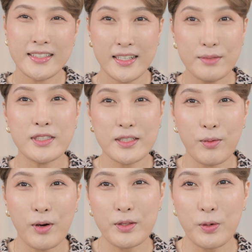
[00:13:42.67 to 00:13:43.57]
자, 립스틱
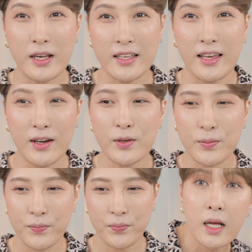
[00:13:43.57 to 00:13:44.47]
넘어가도록 할게요.
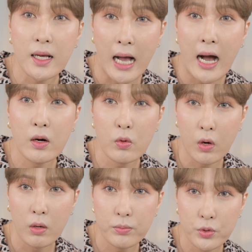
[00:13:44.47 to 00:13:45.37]
가을웜